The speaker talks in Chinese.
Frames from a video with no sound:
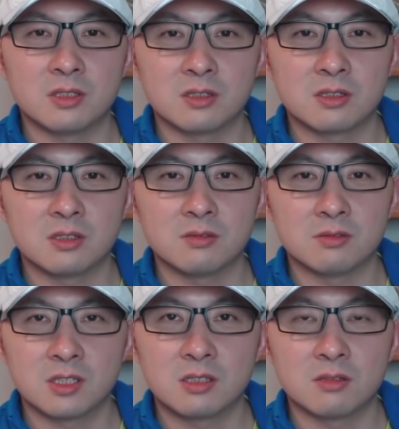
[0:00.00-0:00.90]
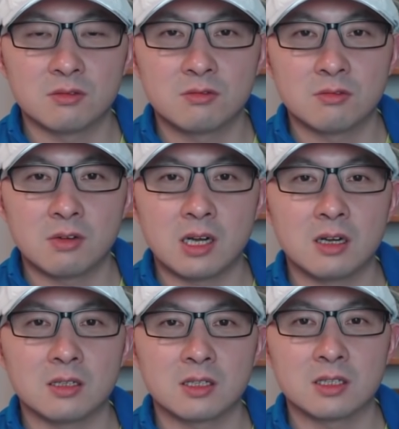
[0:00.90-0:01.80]
其实是一种阶层固
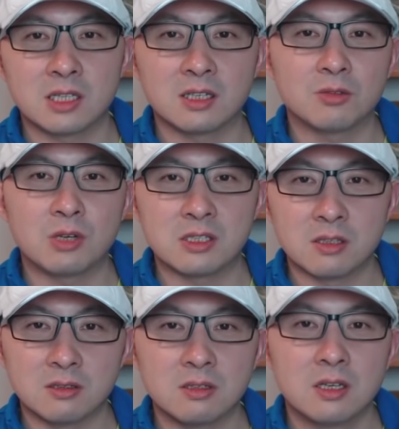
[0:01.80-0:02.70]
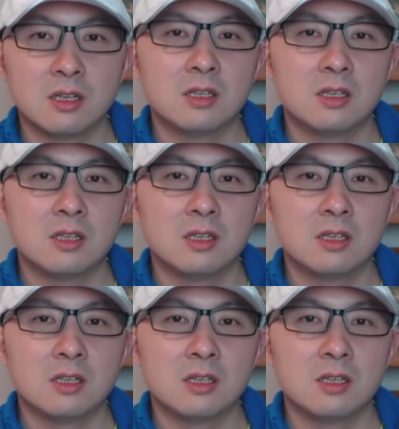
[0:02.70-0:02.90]
化和上下的断层，